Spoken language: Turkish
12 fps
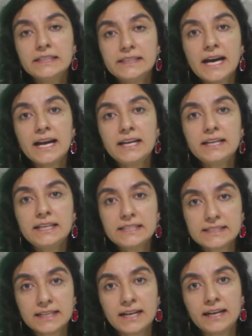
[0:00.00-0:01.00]
Değerli
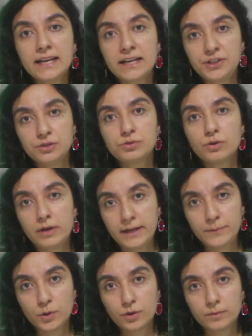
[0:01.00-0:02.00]
hissedenler için
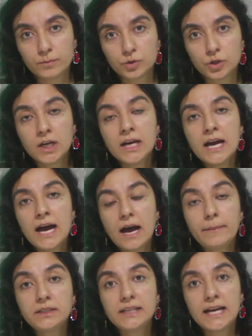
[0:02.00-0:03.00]
söylemiyorum bunu.
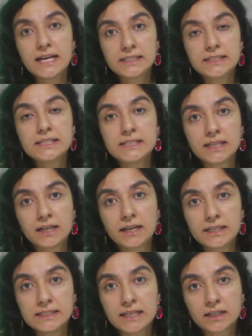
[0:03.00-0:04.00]
Ama değersiz
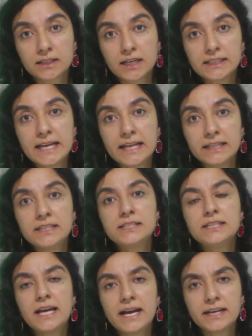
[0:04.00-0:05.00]
hisseden insanlar
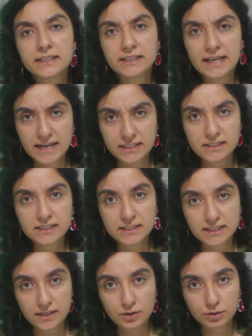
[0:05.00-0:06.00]
kendinizi eğer ki değersiz
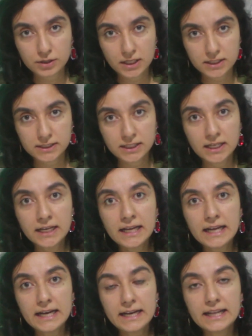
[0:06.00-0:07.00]
hissediyorsanız
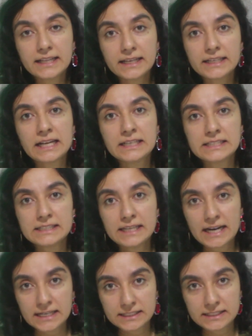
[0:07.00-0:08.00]
neden kendinizi
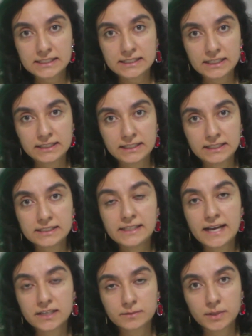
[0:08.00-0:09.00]
değersiz
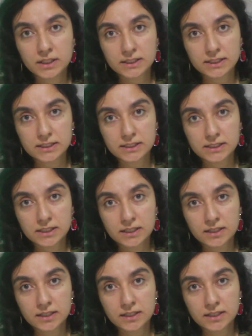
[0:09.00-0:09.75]
hissettiğinizi yazmalısınız.